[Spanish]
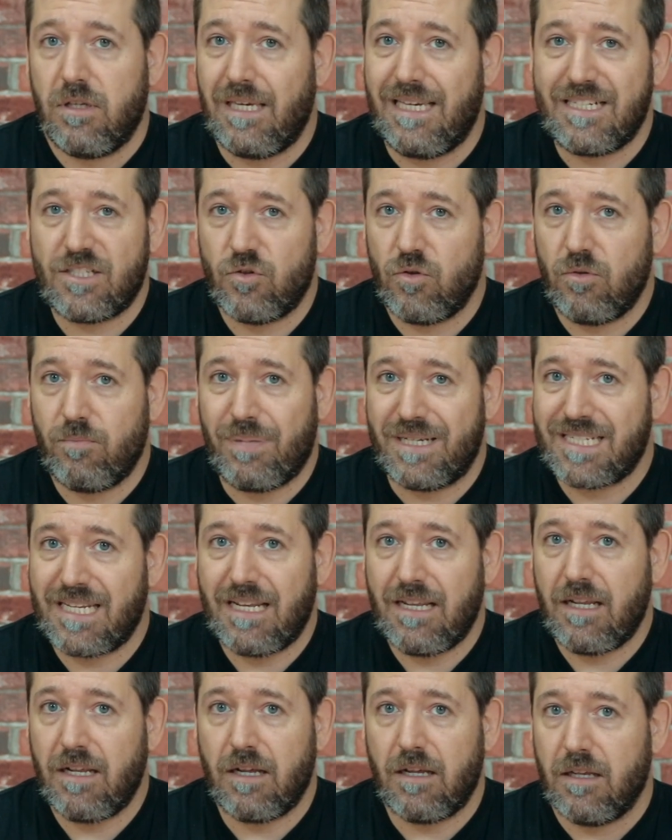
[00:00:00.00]
Esto
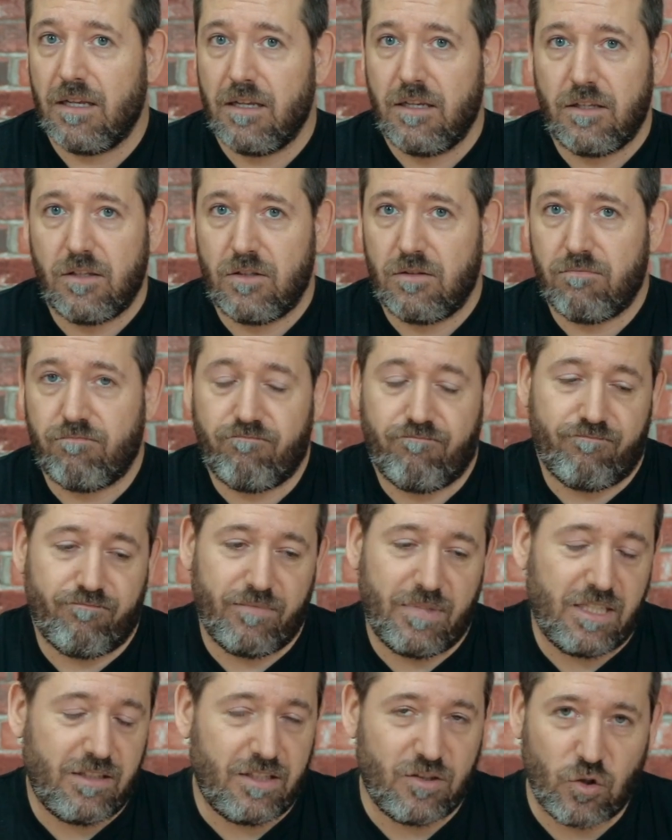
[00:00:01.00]
pasa Mm,
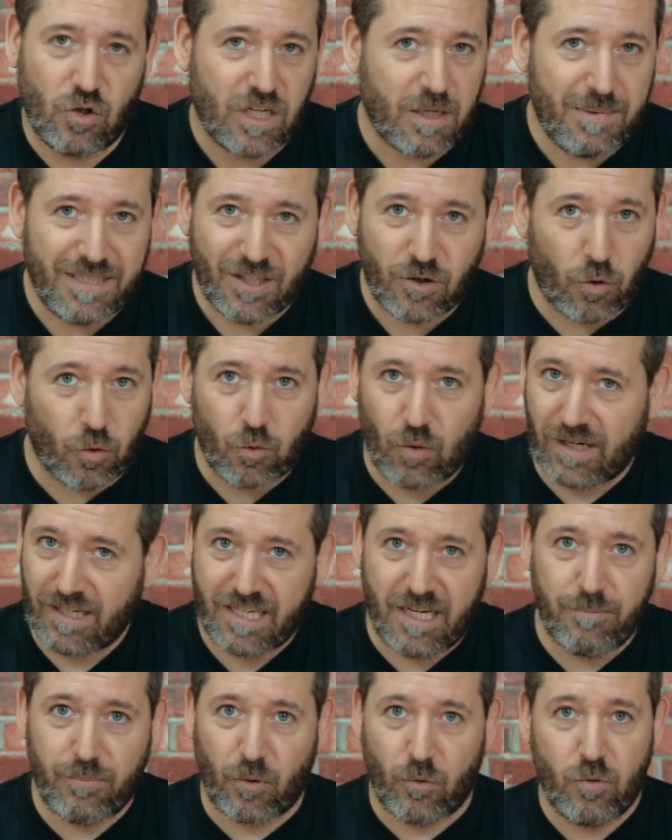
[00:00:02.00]
históricamente con
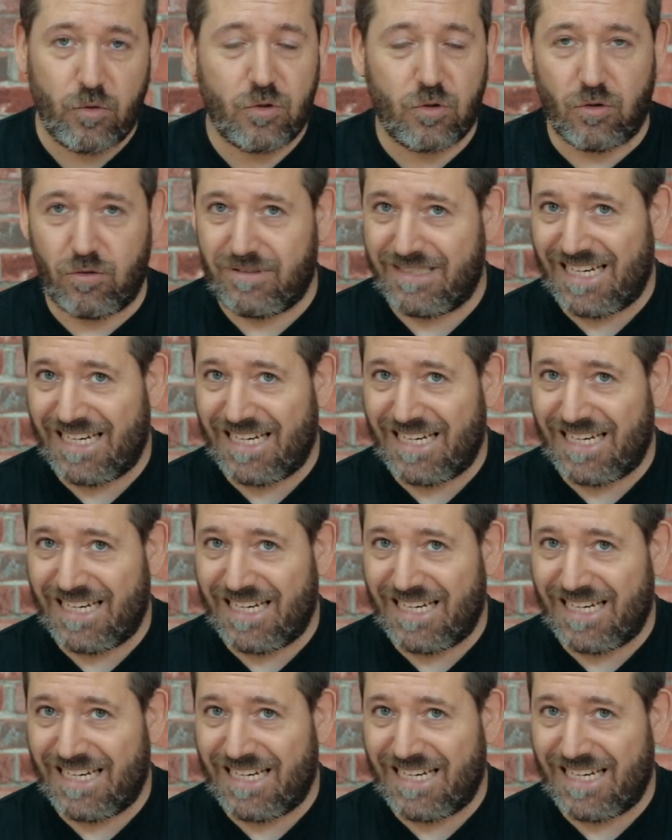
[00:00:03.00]
cualquier producto,